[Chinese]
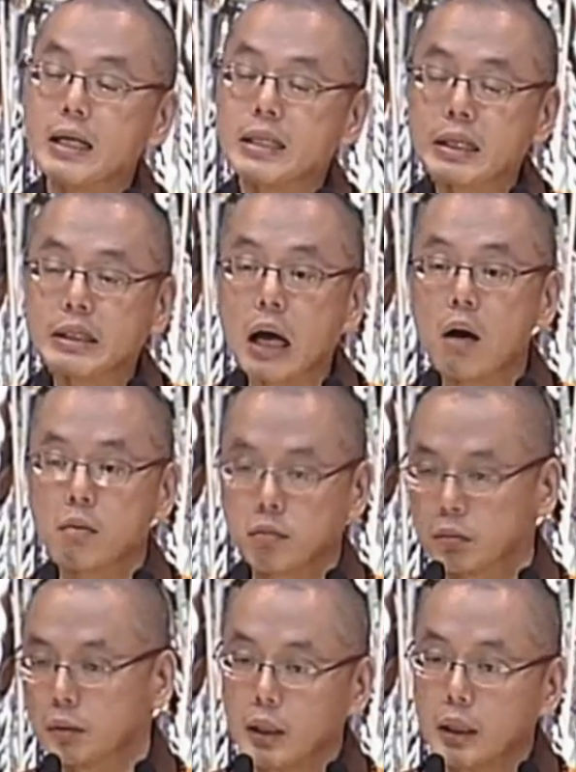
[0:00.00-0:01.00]
很烧，
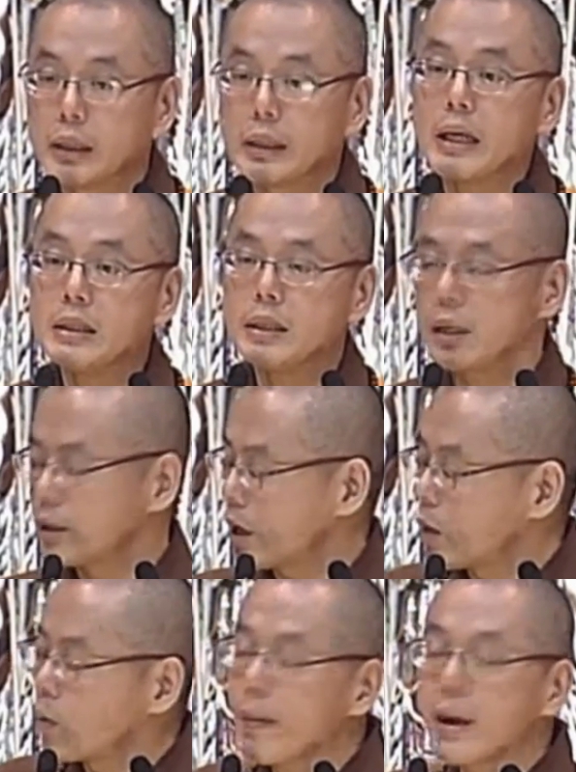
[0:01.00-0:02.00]
天热的，
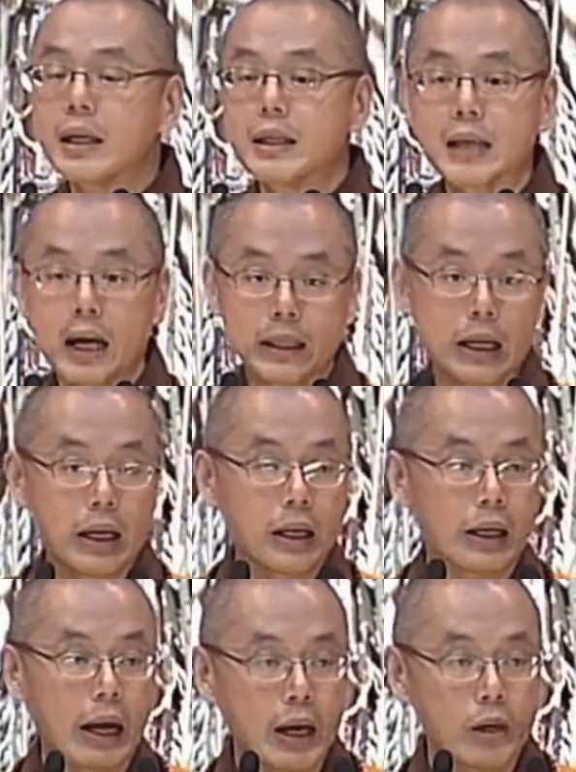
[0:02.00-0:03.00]
我帮你加一点冷
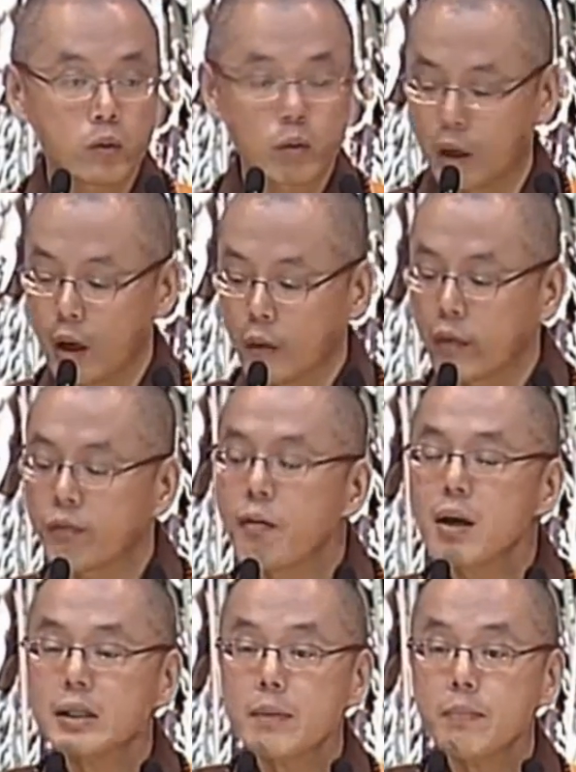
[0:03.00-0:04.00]
开水，我
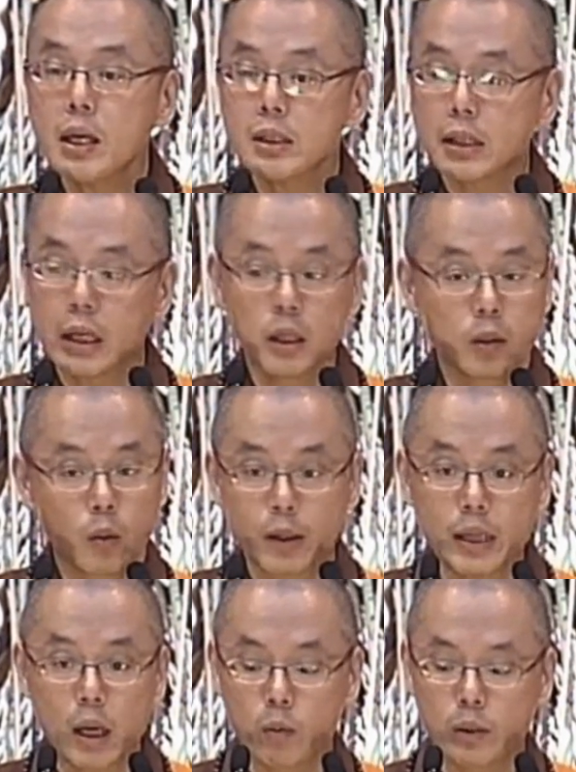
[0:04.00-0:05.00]
放在面前，你都会
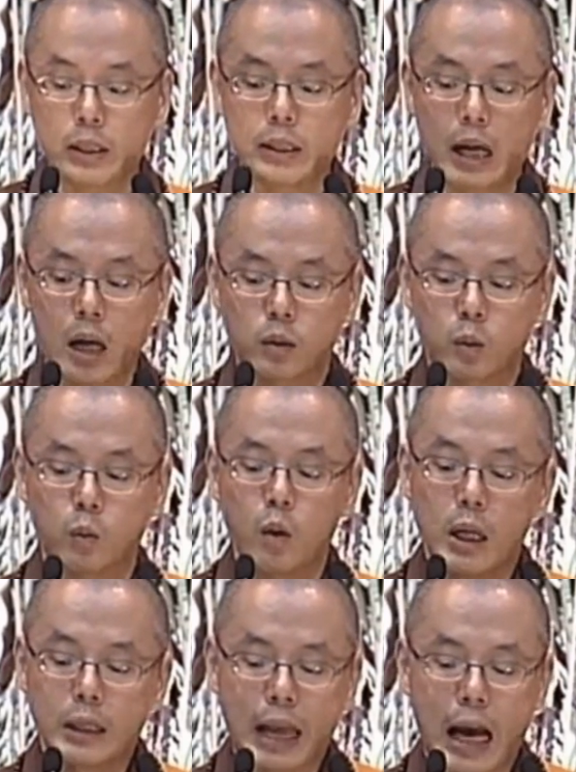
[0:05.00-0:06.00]
想我是下毒。
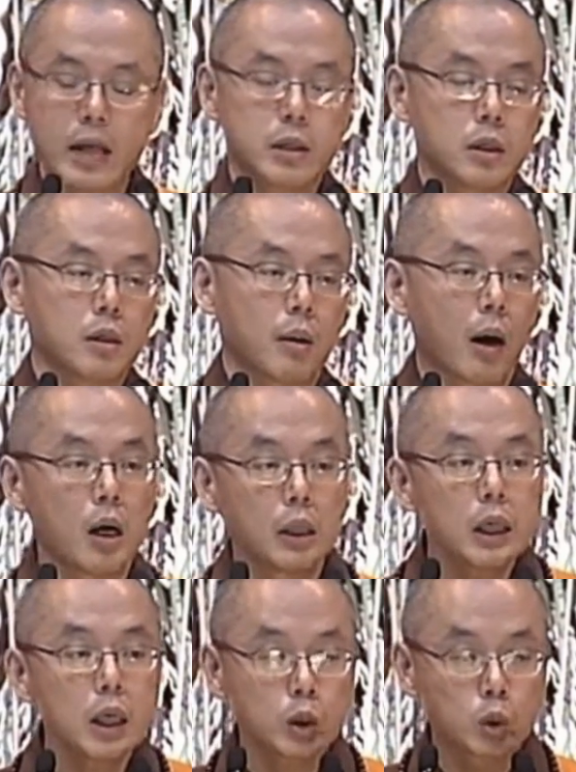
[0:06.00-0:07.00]
答案是呢，
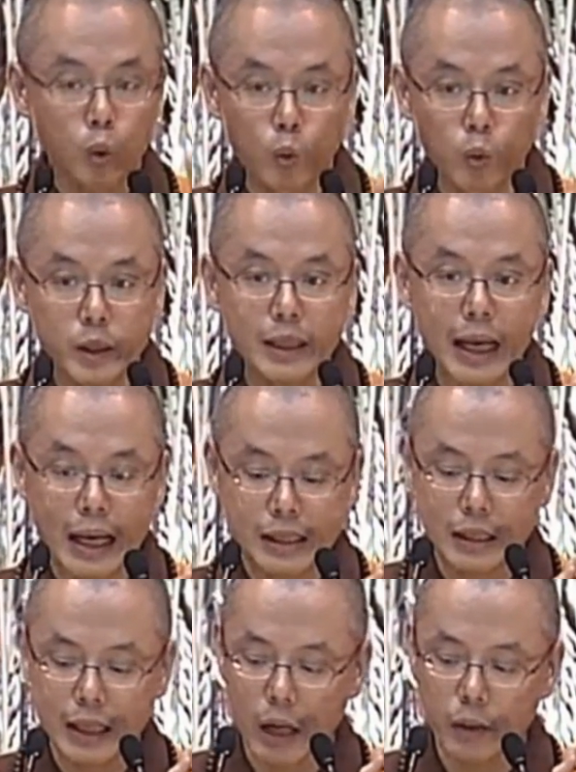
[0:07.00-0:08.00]
那个毒是来
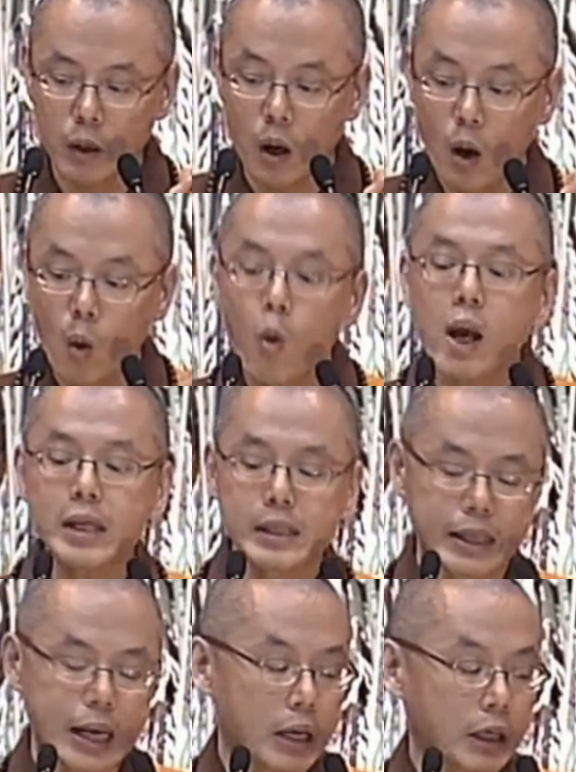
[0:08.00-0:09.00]
自他的幻
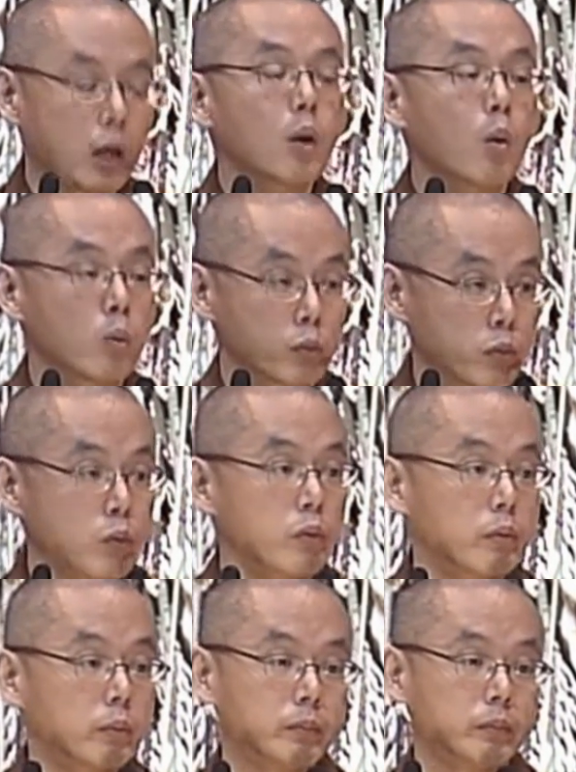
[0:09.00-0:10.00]
想跟恐
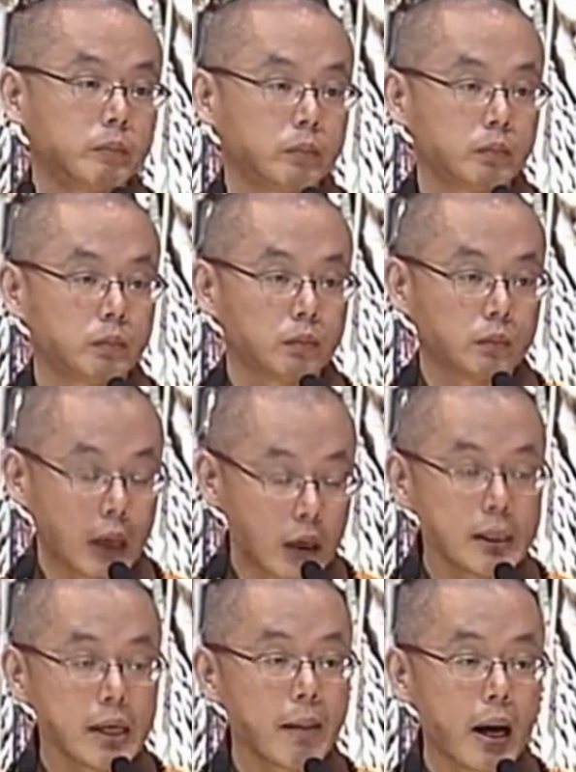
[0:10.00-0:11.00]
惧，了
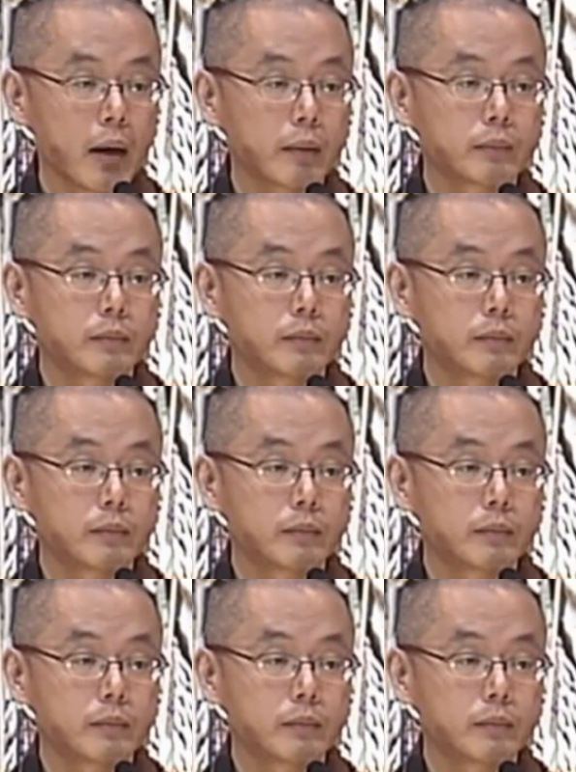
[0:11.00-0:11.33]
解吗？